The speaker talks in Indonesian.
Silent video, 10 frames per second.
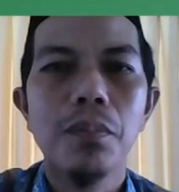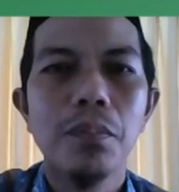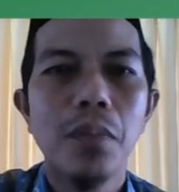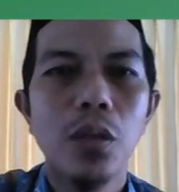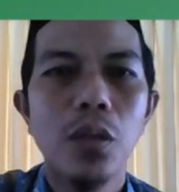
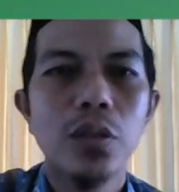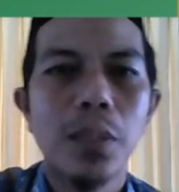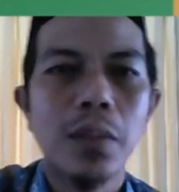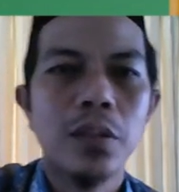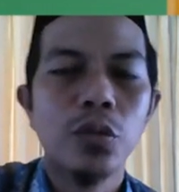
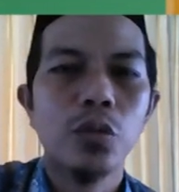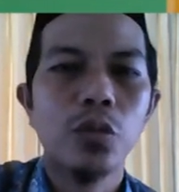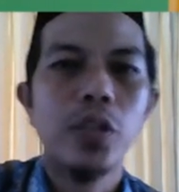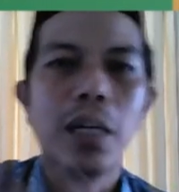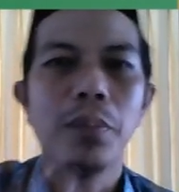mengucapkan sesuatu
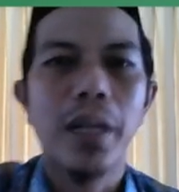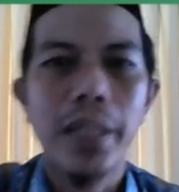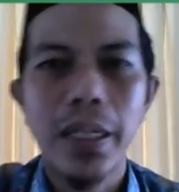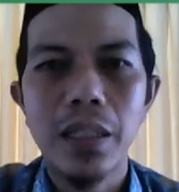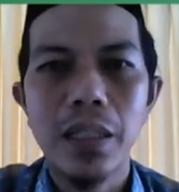yang
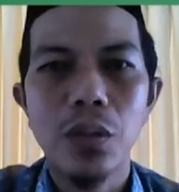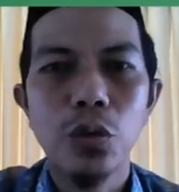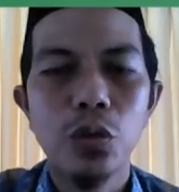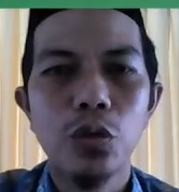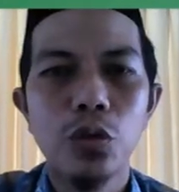baik
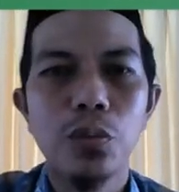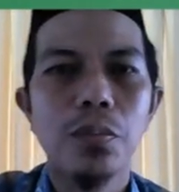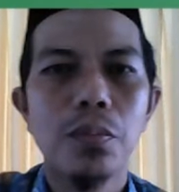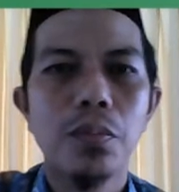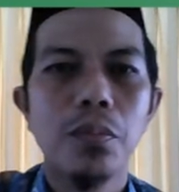untuk
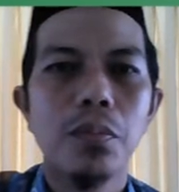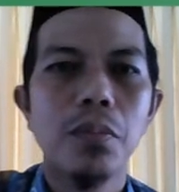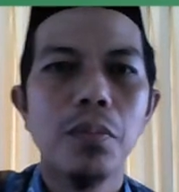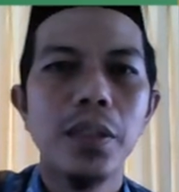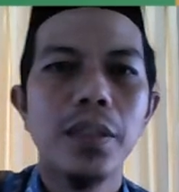
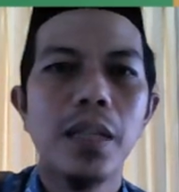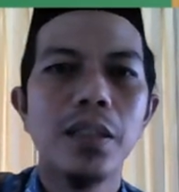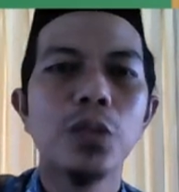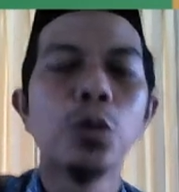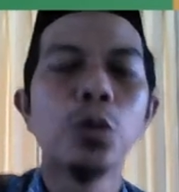menjadi
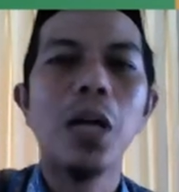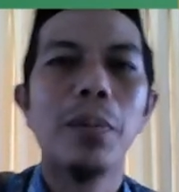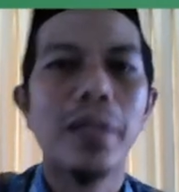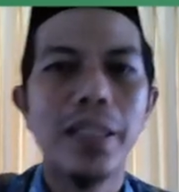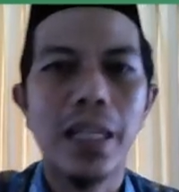doa
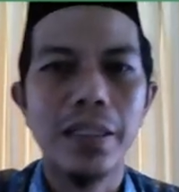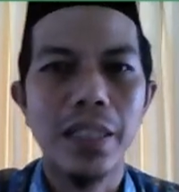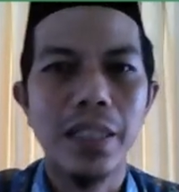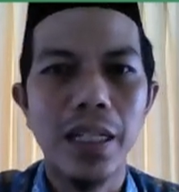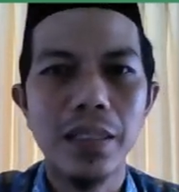bagi
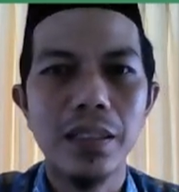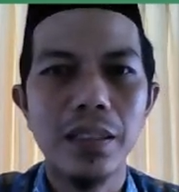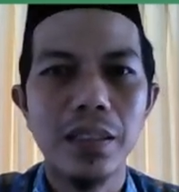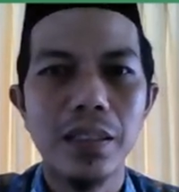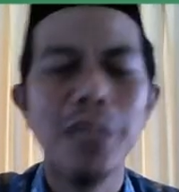kalian,
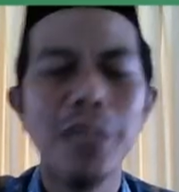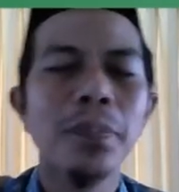ya.